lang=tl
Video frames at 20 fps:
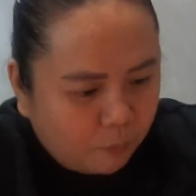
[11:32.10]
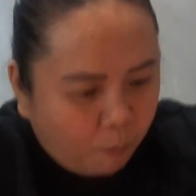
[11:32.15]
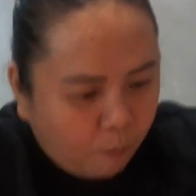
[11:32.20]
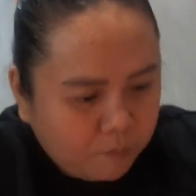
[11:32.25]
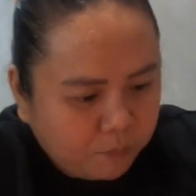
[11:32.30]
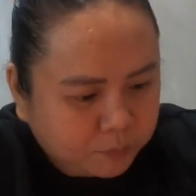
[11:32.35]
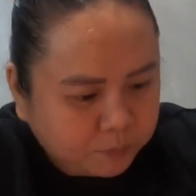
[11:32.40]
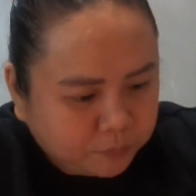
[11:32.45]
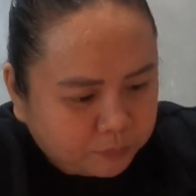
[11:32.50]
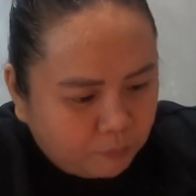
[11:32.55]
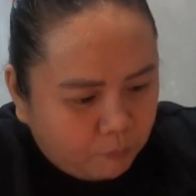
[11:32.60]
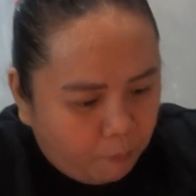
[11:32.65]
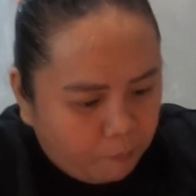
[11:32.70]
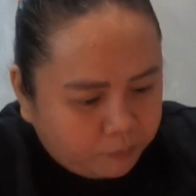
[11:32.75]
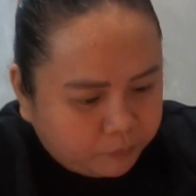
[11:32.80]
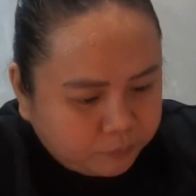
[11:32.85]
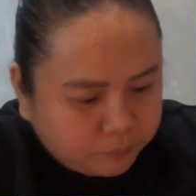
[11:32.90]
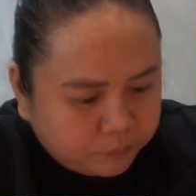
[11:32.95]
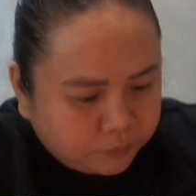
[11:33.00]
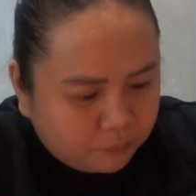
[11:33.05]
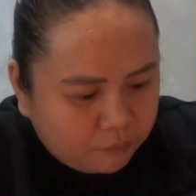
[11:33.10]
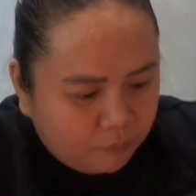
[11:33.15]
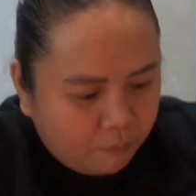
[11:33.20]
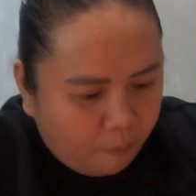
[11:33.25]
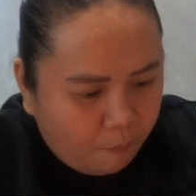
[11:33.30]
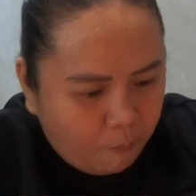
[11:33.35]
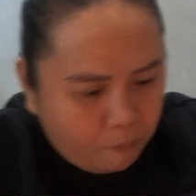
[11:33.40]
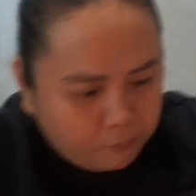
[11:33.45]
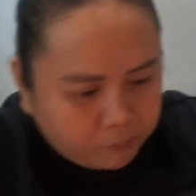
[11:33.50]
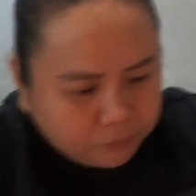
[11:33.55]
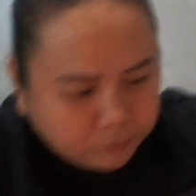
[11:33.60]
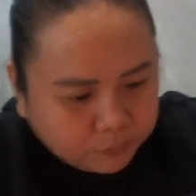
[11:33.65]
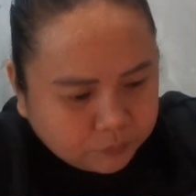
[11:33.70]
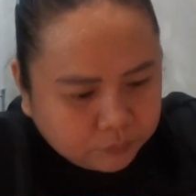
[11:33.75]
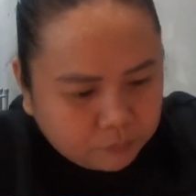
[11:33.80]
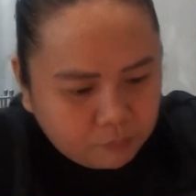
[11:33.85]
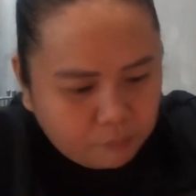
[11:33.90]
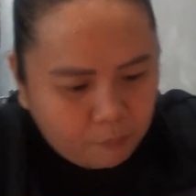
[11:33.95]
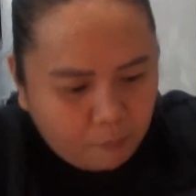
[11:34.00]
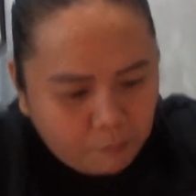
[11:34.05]
Thank you for watching and see you on
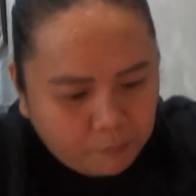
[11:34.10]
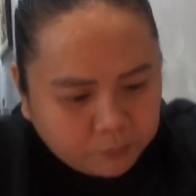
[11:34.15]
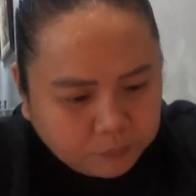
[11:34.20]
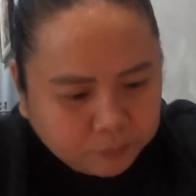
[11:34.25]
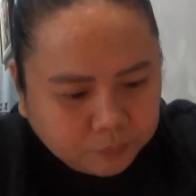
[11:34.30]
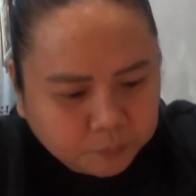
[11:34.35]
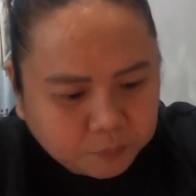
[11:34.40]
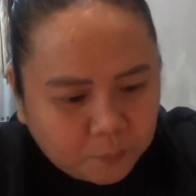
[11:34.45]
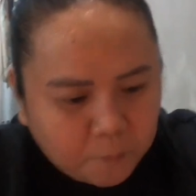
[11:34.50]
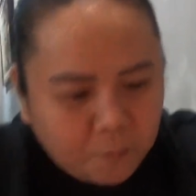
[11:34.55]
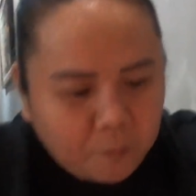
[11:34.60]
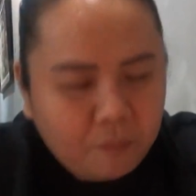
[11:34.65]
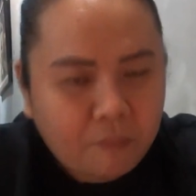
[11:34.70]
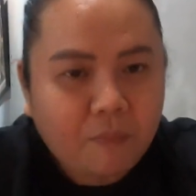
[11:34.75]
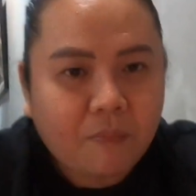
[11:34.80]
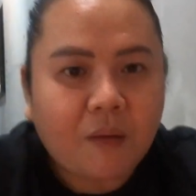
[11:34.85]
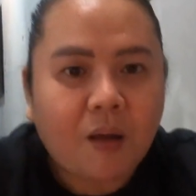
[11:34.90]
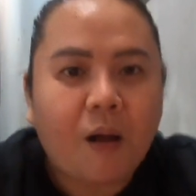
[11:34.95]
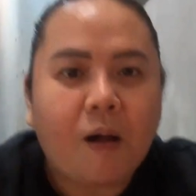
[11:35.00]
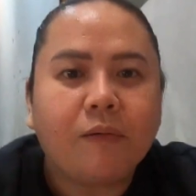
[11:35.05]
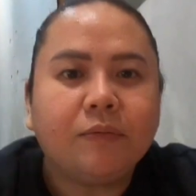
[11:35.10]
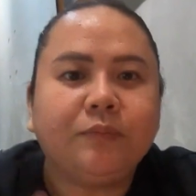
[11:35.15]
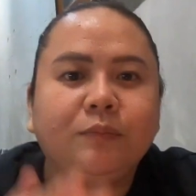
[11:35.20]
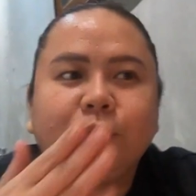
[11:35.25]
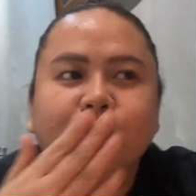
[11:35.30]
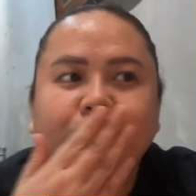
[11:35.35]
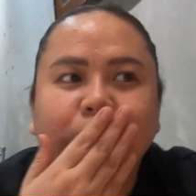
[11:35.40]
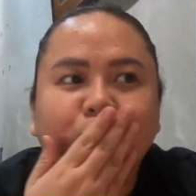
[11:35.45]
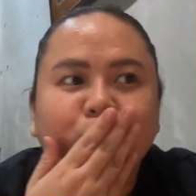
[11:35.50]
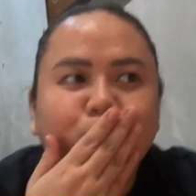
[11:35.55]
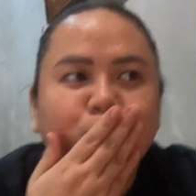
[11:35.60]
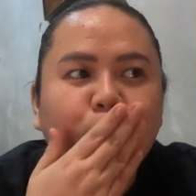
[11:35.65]
our next video. Bye guys.